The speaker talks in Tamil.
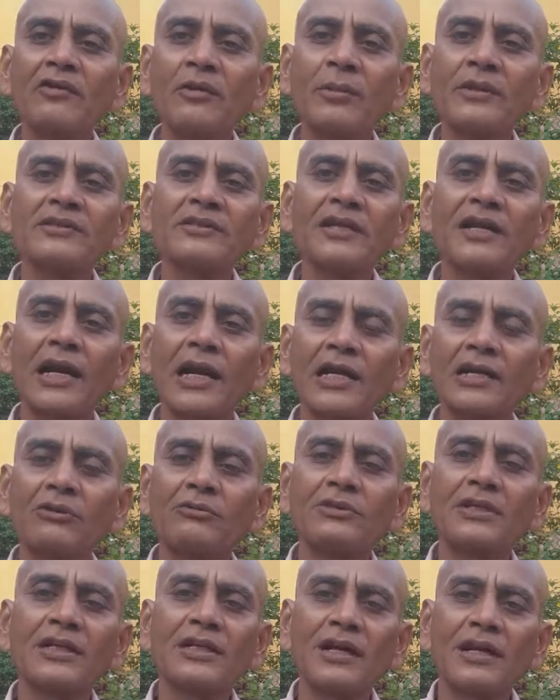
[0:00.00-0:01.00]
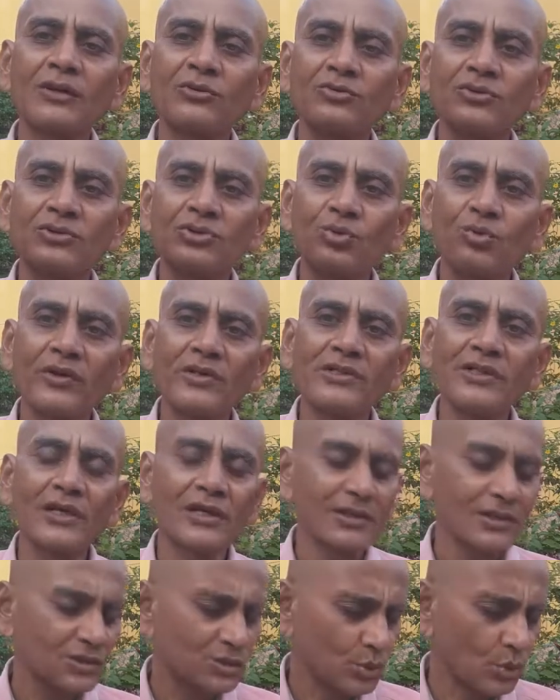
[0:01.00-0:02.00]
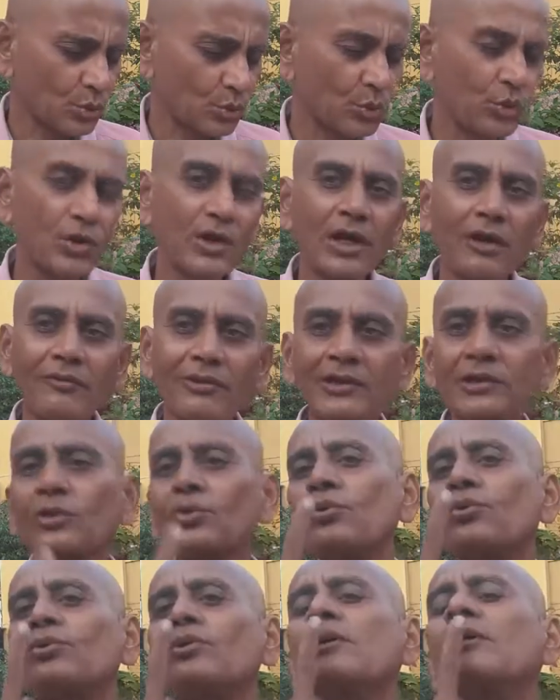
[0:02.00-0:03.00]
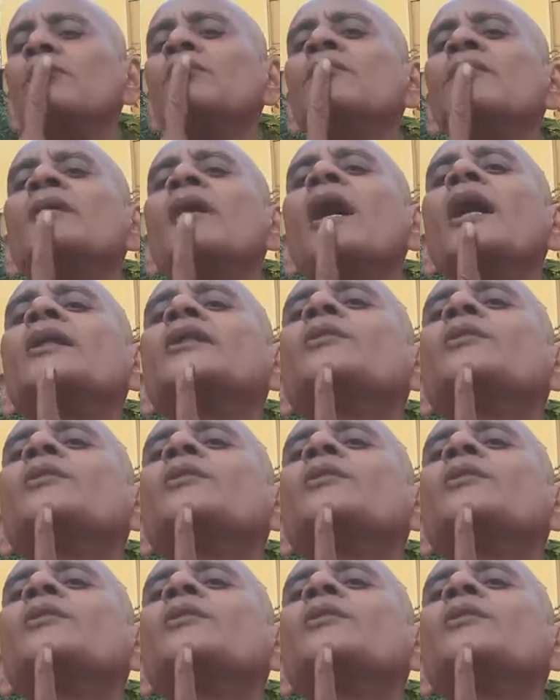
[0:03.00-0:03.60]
விபச்சரை அடக்குவதற்காக கொஞ்சம் சுவை சேர்த்து சுறு ஊறுகாய் வைத்து கொண்டு அந்த